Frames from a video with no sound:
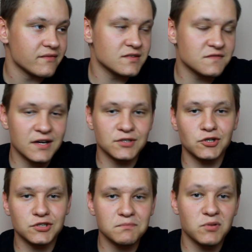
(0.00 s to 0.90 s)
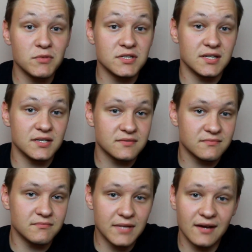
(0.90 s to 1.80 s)
więc warto o tym pomyśleć.
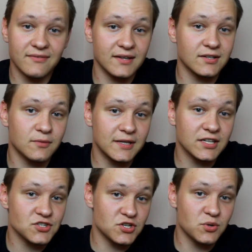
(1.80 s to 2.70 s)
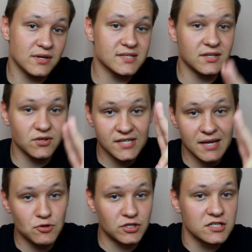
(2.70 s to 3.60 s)
Mega fajny komentarz, dziękuję za niego
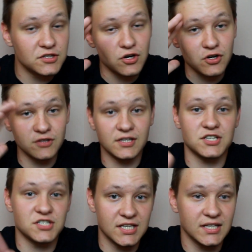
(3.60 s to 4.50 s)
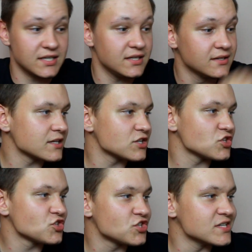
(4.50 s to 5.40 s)
Simon, jeśli to oglądasz, dzięki.
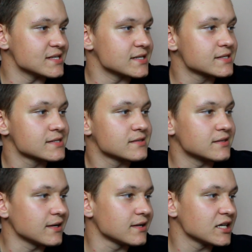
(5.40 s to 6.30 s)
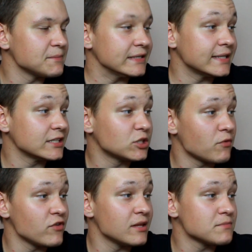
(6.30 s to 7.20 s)
Szyzyks, tak? Chyba tak to
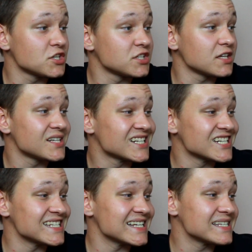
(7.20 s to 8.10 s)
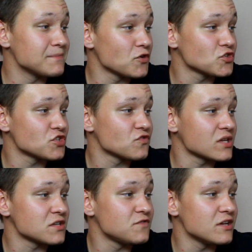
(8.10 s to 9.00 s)
powinienem przeczytać. Szyzyks może
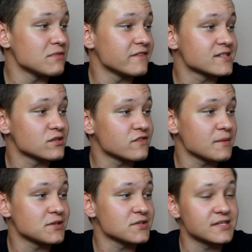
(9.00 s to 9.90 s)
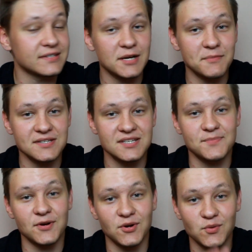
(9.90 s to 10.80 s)
rzucać film nawet co dwa miesiące i tak będzie
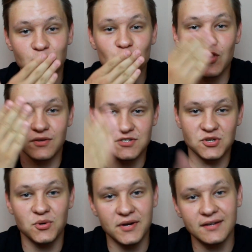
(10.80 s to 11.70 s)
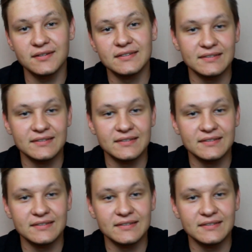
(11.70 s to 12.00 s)
spoko. Dziękuję.